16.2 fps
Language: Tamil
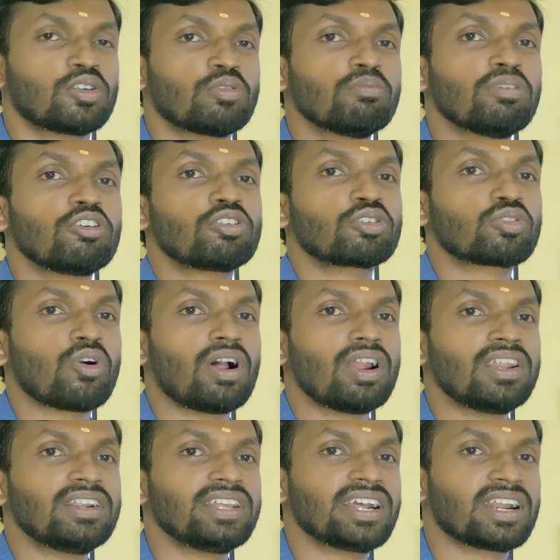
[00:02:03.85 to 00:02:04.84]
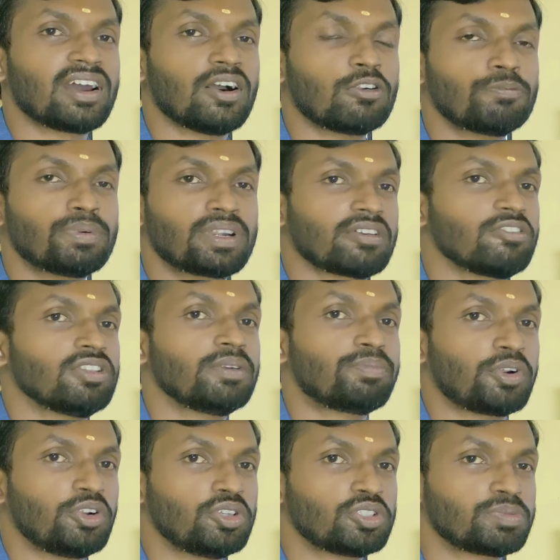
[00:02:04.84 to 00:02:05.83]
ரொம்ப ஒரு குவாலிட்டியான அவுட்புட்டை
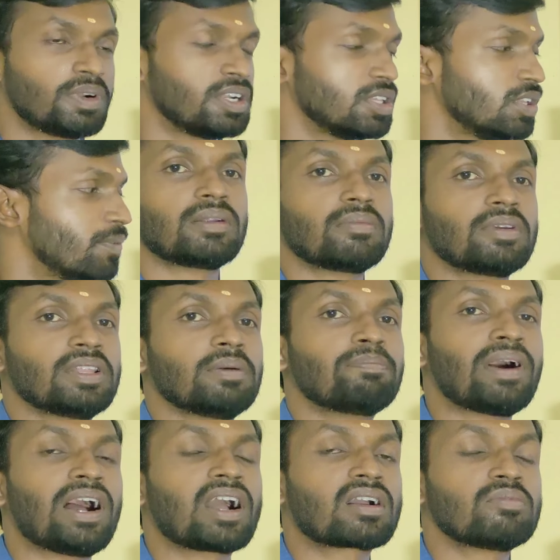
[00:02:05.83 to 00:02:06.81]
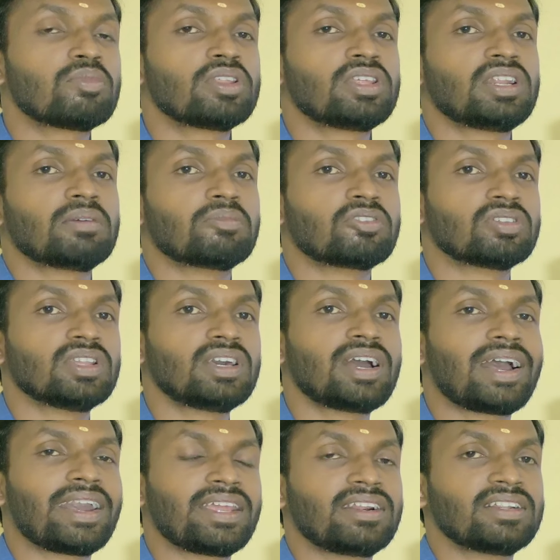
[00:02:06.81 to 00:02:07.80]
வந்து ப்ரொடியூஸ் பண்ணுது நம்ம இதை பார்க்கும்போதே நமக்கு வந்து
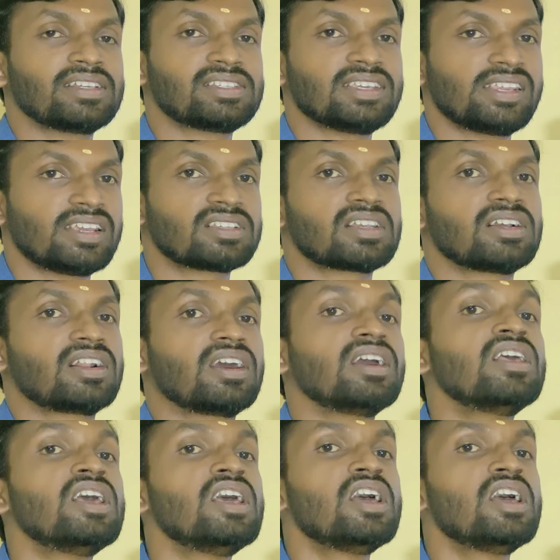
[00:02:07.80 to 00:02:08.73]
ஹையர் அண்ட் சீரியஸான